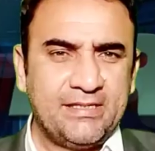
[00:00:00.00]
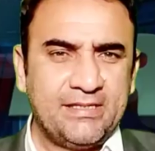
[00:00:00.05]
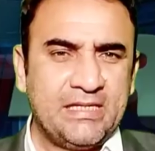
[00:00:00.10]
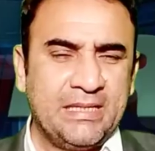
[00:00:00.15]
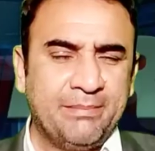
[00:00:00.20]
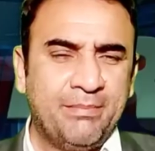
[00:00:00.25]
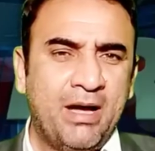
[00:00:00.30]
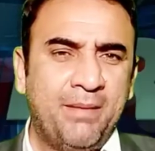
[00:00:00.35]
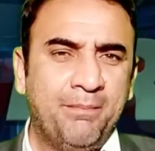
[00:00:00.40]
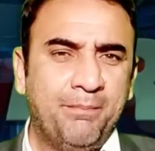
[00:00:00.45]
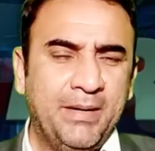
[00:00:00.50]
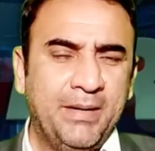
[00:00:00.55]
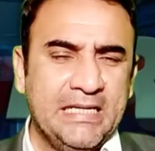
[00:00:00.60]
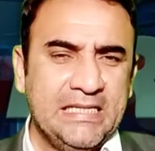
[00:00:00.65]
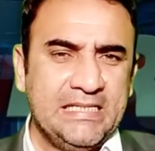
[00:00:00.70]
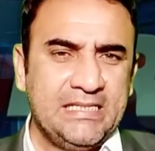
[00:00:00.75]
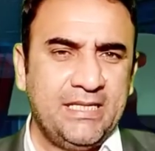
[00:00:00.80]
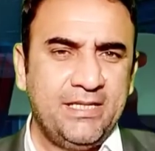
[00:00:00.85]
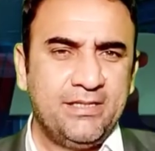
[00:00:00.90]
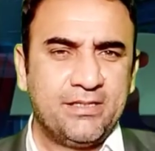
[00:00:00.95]
तमाम बड़ी
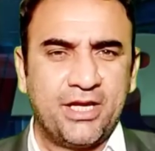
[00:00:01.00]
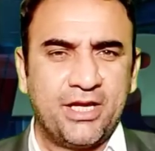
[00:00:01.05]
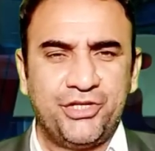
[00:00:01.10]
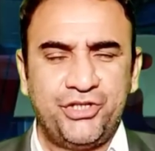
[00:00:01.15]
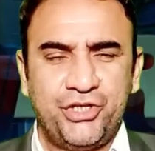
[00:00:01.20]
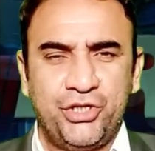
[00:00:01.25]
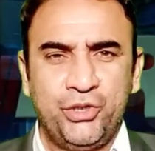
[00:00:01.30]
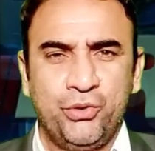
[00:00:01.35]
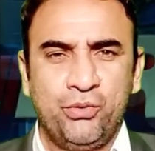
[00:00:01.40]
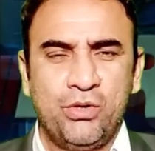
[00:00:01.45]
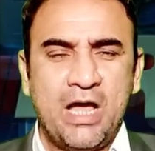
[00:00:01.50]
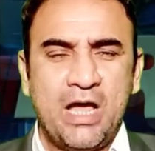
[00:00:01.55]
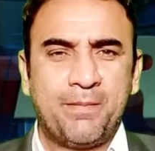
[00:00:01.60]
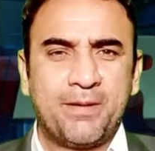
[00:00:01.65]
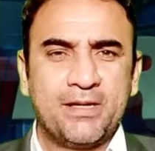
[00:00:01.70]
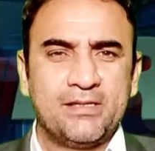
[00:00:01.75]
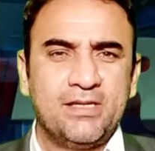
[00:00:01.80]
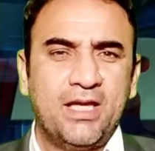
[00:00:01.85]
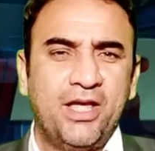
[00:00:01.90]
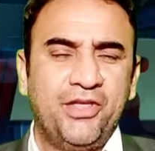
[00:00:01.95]
सीरीज़ का शेड्यूल आपके
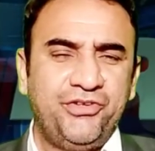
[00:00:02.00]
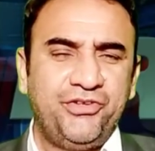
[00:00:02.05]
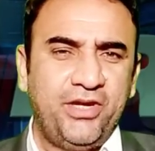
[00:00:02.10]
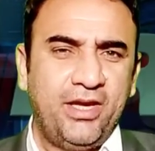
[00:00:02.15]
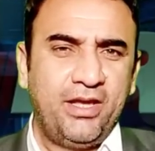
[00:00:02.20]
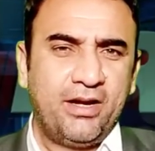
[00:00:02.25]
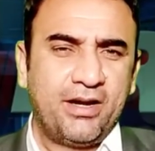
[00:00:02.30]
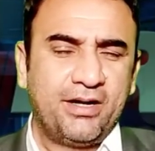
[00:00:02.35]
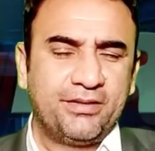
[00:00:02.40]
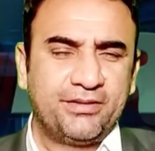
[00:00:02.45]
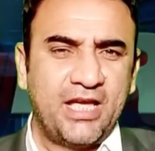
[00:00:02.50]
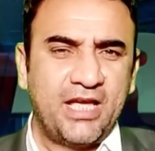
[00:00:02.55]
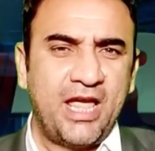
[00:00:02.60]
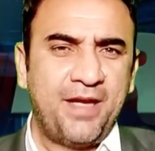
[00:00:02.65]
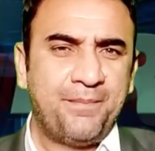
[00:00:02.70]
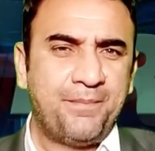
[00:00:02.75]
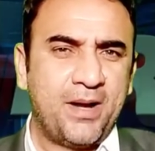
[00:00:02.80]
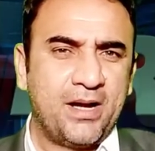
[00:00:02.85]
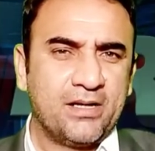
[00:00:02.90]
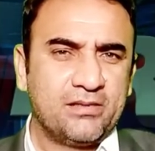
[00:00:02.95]
साथ शेयर करता है
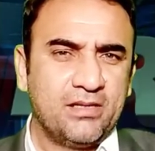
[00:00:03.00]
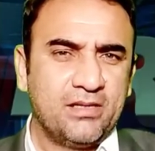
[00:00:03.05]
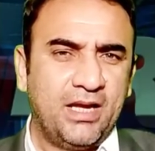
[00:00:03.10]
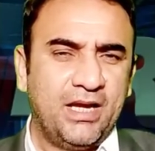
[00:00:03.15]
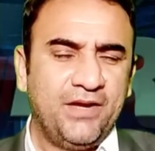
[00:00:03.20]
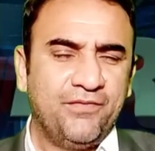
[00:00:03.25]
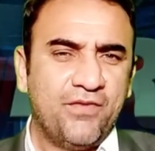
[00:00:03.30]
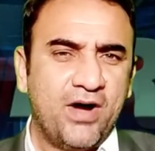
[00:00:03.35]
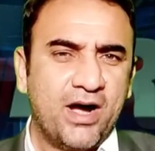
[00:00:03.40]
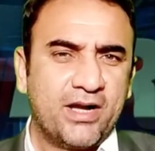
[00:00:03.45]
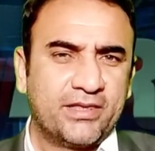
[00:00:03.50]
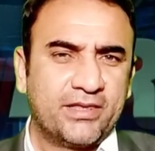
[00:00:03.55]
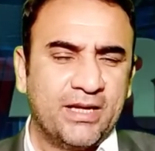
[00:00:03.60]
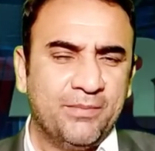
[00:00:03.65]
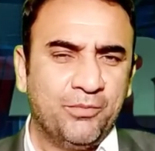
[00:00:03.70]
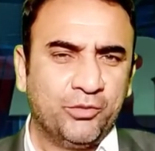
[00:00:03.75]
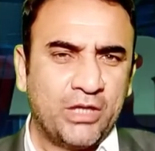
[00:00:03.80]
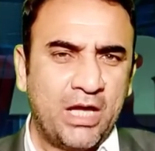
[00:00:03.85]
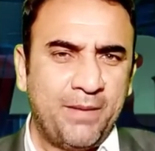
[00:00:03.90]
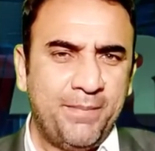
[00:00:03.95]
पाकिस्तानी वक्त के
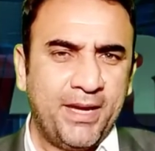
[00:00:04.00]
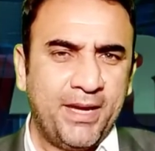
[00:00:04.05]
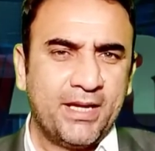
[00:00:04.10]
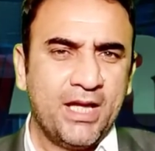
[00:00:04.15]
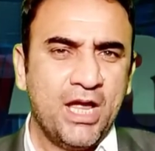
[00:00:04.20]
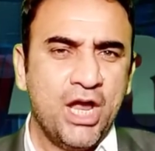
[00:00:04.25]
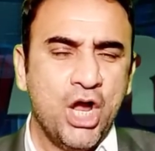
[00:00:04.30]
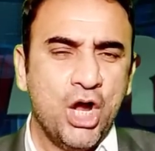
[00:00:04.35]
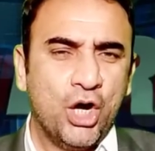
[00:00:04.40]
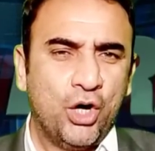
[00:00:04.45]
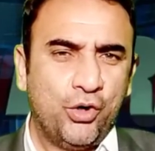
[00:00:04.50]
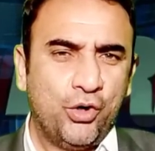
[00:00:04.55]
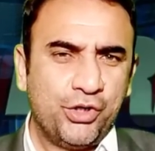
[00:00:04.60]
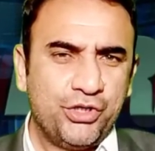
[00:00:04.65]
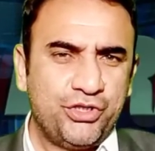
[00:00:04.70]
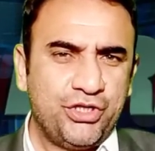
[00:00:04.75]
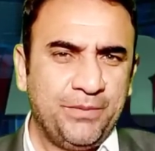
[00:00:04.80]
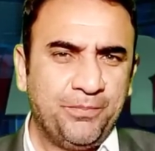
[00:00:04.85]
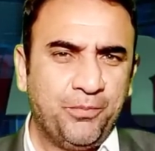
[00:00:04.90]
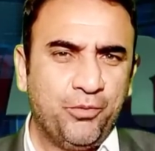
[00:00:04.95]
मुताबिक और इस
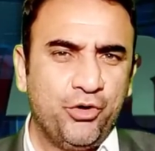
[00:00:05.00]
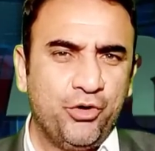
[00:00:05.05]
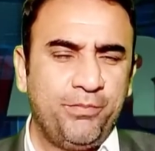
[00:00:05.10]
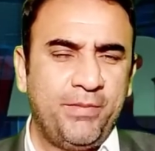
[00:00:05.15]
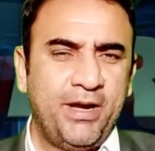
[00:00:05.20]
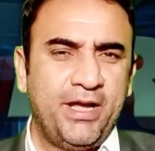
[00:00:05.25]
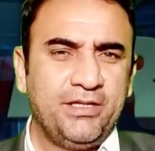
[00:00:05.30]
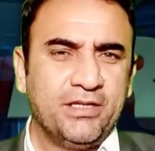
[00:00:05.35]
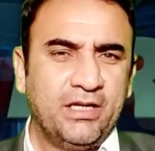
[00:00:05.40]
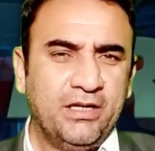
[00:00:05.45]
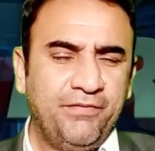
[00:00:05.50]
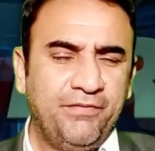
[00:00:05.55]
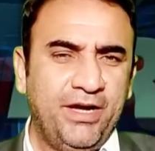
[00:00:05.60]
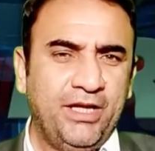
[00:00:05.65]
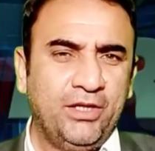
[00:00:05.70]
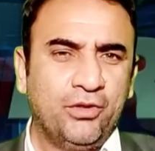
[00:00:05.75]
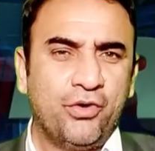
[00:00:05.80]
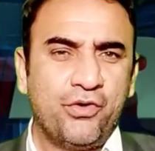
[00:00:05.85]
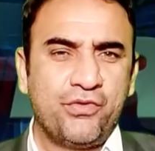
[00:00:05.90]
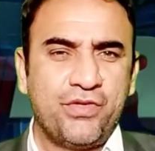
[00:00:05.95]
रिपोर्ट में जनवरी
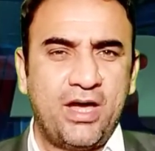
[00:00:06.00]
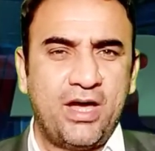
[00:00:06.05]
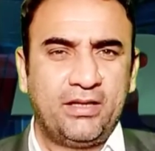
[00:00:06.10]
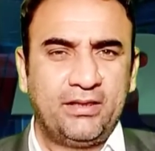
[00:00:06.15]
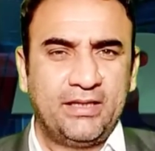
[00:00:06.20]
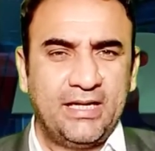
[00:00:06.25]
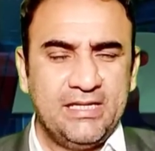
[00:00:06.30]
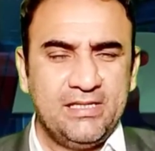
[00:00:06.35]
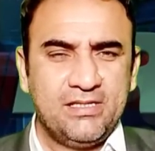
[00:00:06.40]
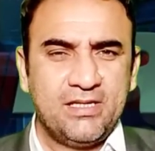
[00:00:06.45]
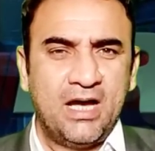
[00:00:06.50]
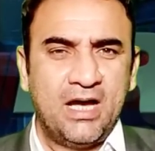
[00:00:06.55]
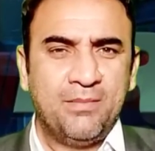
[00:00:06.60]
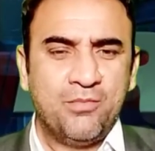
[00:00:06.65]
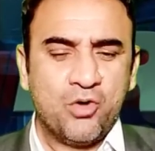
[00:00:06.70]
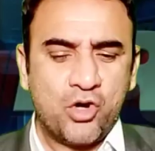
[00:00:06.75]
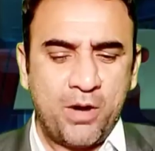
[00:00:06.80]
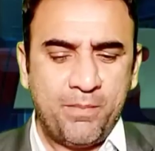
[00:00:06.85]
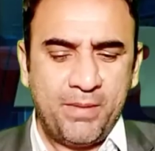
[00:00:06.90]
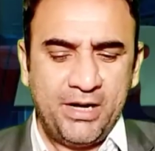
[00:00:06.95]
2023 का
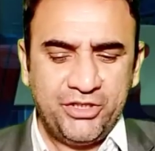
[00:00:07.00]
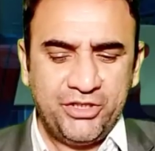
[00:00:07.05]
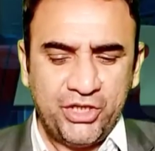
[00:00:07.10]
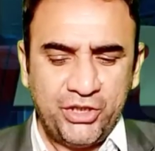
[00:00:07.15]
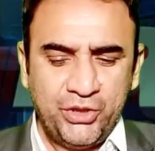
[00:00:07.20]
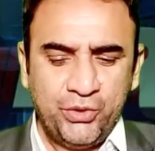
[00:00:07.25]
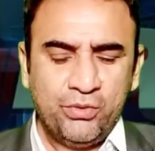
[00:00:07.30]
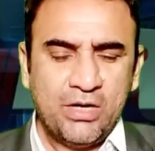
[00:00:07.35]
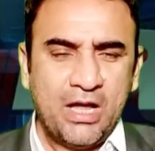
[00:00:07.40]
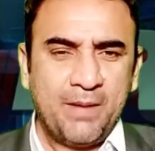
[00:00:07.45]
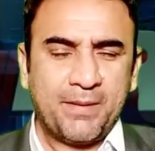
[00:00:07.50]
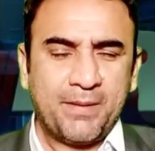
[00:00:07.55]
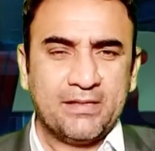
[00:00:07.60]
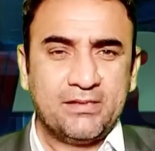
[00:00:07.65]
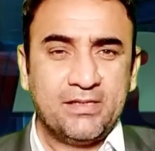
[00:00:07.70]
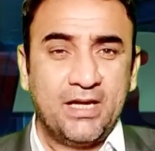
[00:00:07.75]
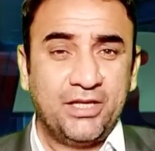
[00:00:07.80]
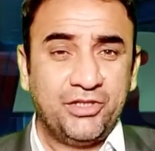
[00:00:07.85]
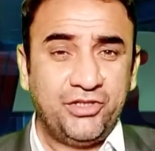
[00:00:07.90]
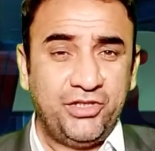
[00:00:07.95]
मुकम्मल शेड्यूल आपके
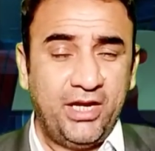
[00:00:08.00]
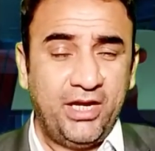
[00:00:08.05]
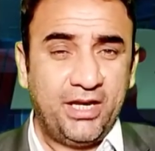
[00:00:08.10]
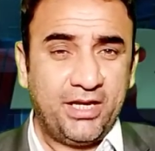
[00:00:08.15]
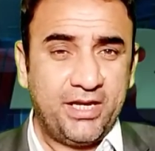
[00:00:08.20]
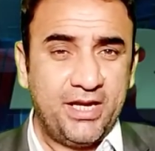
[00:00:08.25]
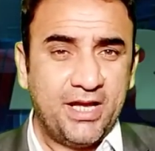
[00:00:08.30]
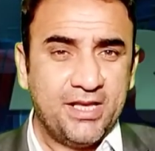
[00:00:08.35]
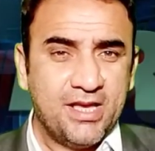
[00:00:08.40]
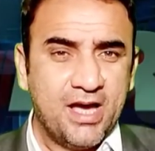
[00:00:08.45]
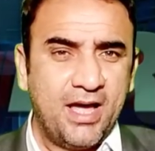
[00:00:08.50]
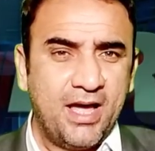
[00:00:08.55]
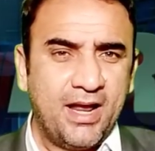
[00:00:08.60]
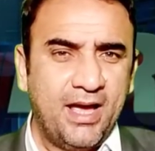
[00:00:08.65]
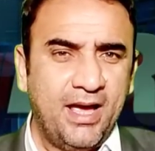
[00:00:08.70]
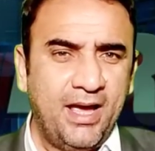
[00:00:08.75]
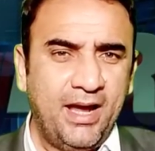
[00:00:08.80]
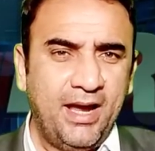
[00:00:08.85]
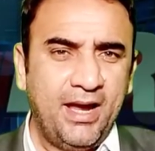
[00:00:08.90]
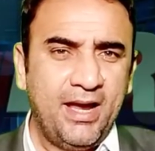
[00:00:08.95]
साथ शेयर किया जा रहा
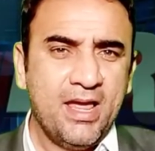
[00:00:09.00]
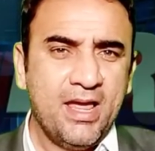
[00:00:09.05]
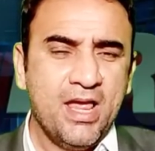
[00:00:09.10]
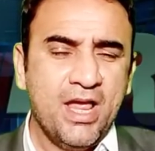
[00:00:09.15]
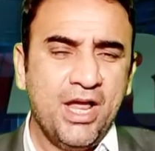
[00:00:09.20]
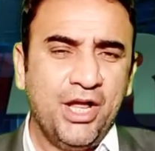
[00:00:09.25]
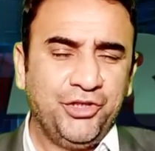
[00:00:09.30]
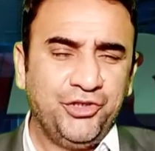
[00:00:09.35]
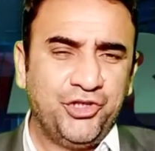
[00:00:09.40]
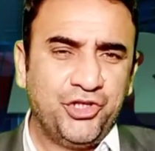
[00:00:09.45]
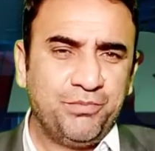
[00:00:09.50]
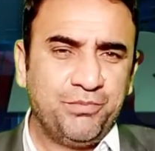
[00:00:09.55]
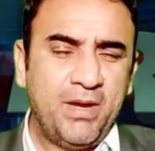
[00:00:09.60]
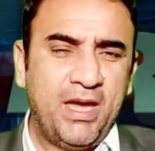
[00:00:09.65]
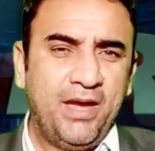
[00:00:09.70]
है जिसमें